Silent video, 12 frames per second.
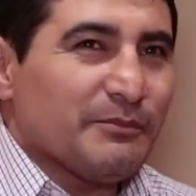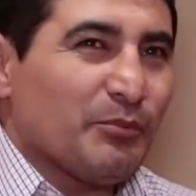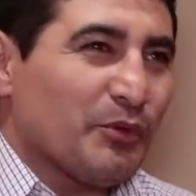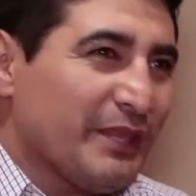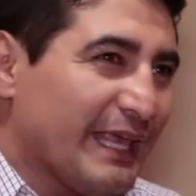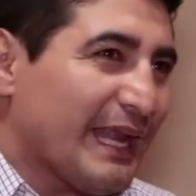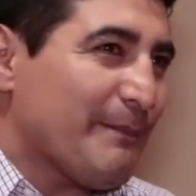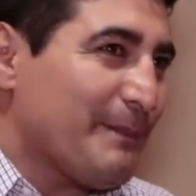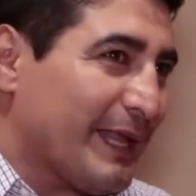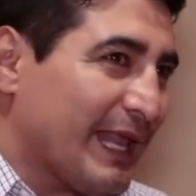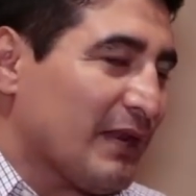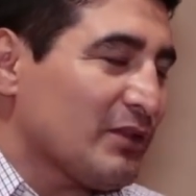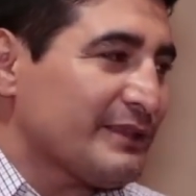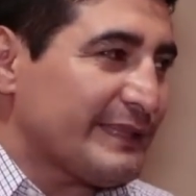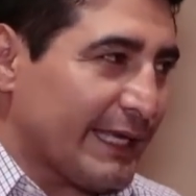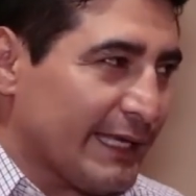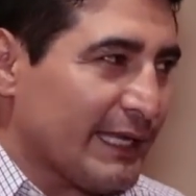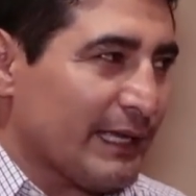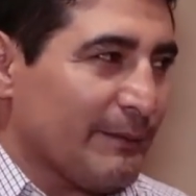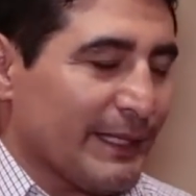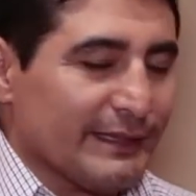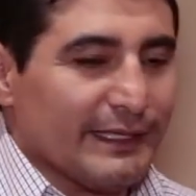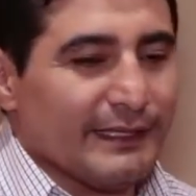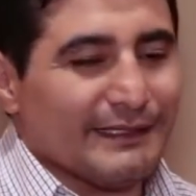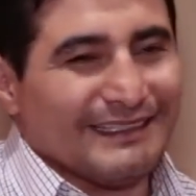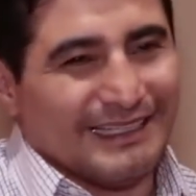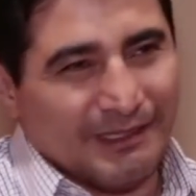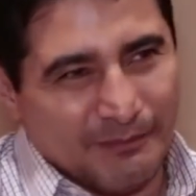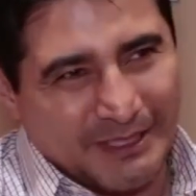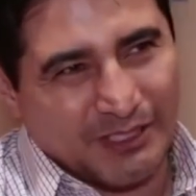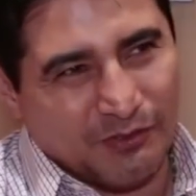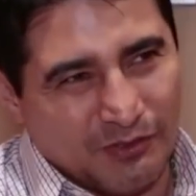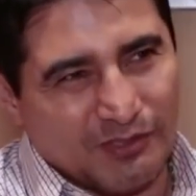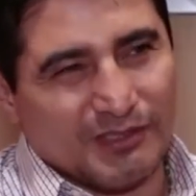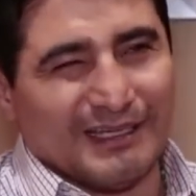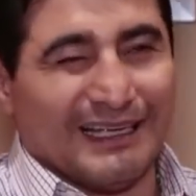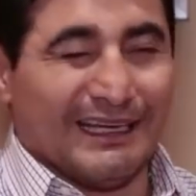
Pudiera pararlo técnicamente, a la mejor,